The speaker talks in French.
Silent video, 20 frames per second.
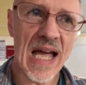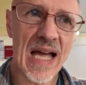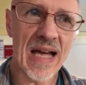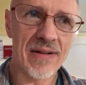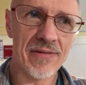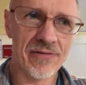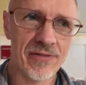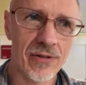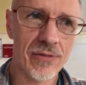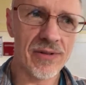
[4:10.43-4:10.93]

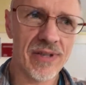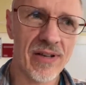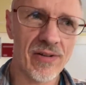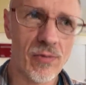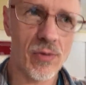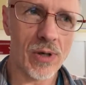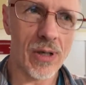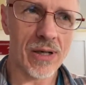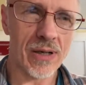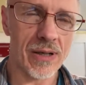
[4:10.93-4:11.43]
avant
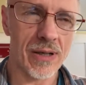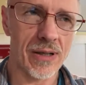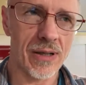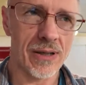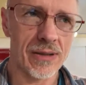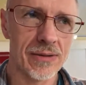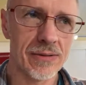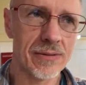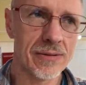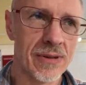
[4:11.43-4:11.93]
d'avoir,
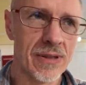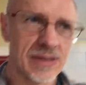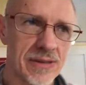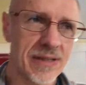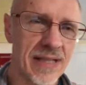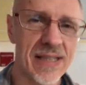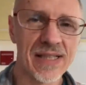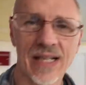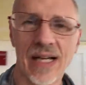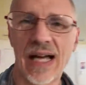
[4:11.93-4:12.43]
euh,
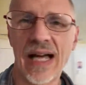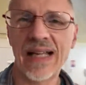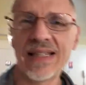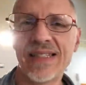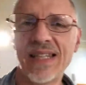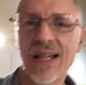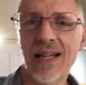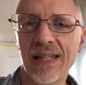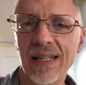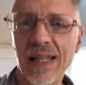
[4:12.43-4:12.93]
d'être
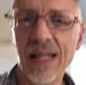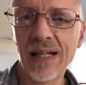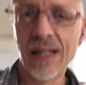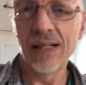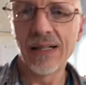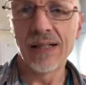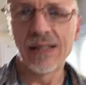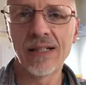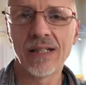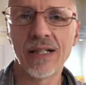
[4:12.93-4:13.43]
atterris
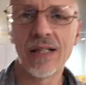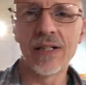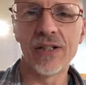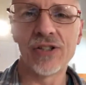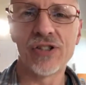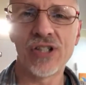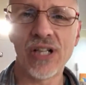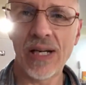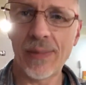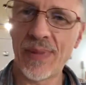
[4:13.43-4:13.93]
euh,
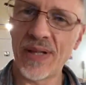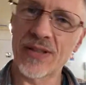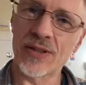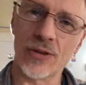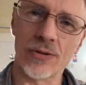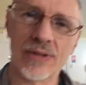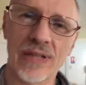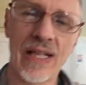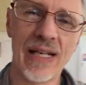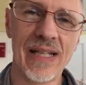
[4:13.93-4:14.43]
chez la
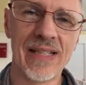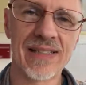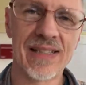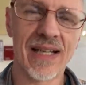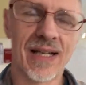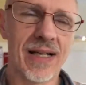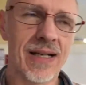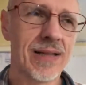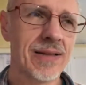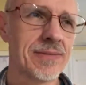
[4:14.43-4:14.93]
personne qui les
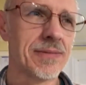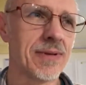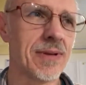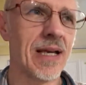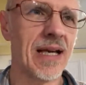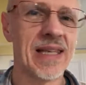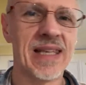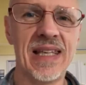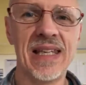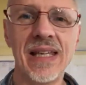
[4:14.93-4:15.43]
a
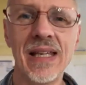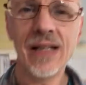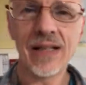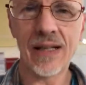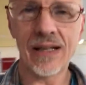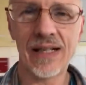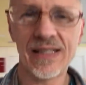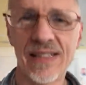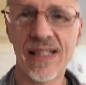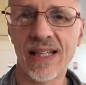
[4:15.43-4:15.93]
acquis,
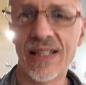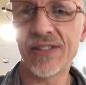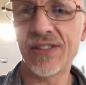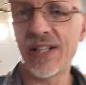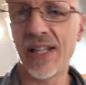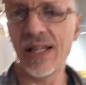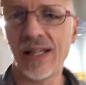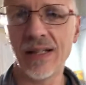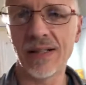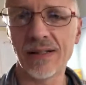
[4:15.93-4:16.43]
qui les a
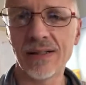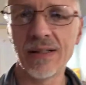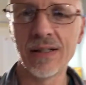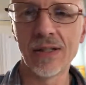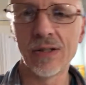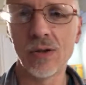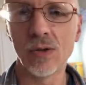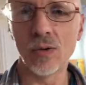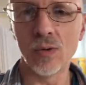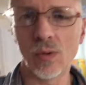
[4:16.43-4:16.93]
achetés
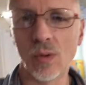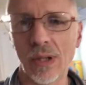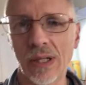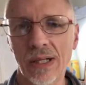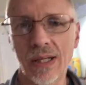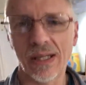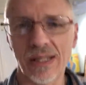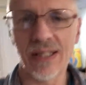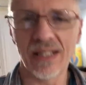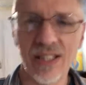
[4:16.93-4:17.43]
euh, ou à
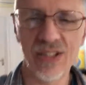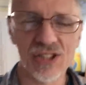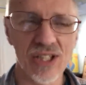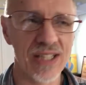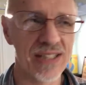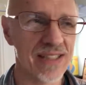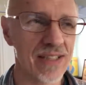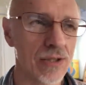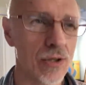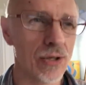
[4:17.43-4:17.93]
qui je
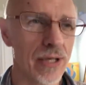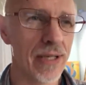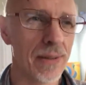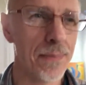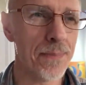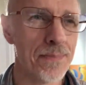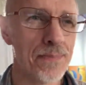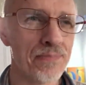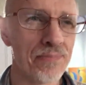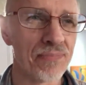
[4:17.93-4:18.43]
les ai donnés.
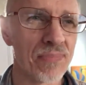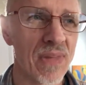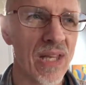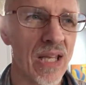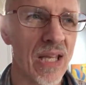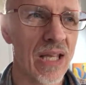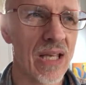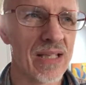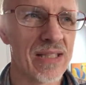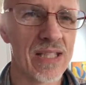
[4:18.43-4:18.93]

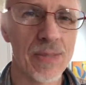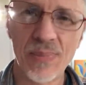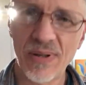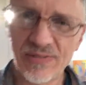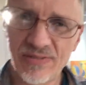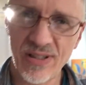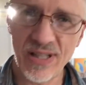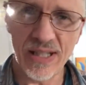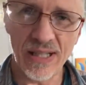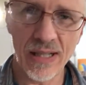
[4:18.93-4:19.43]
C'est pas
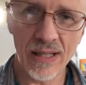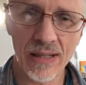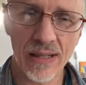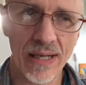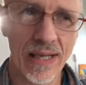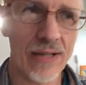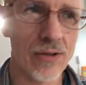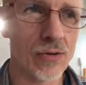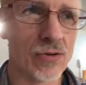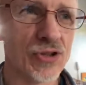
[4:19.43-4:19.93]
fini.
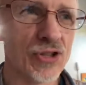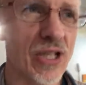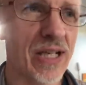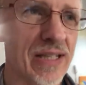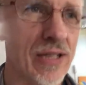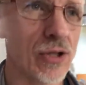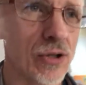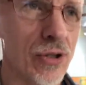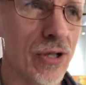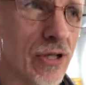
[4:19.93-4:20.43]
Et donc je les
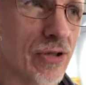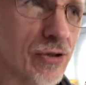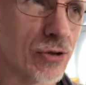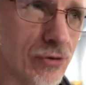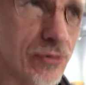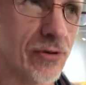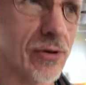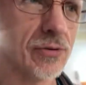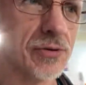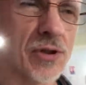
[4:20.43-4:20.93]
donne
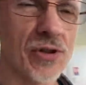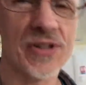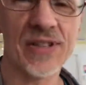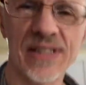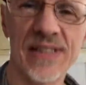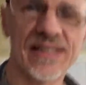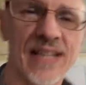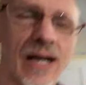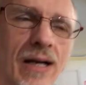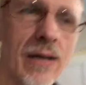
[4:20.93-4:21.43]
souvent dans un
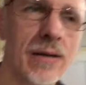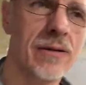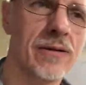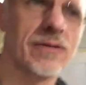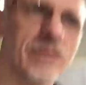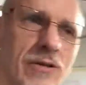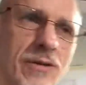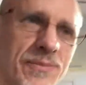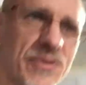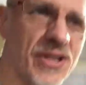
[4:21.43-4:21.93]
tas,
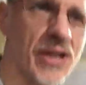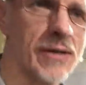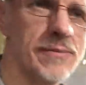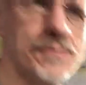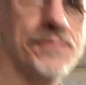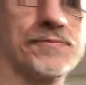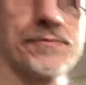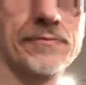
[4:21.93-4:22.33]
comme ça.